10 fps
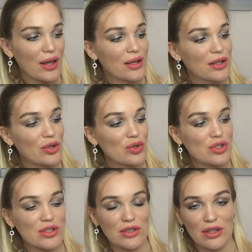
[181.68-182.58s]

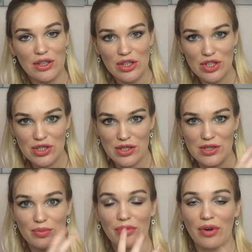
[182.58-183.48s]
Наносите на 3 часа,
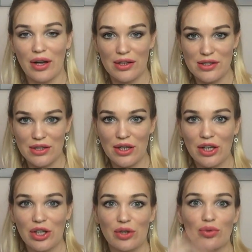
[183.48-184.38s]
смываете,
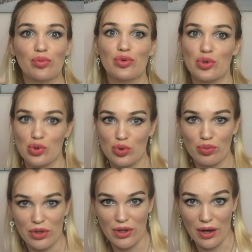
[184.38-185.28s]
и вы будете
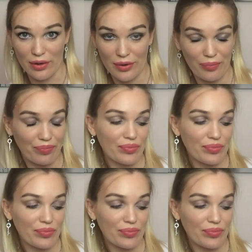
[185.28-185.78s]
супер дарк.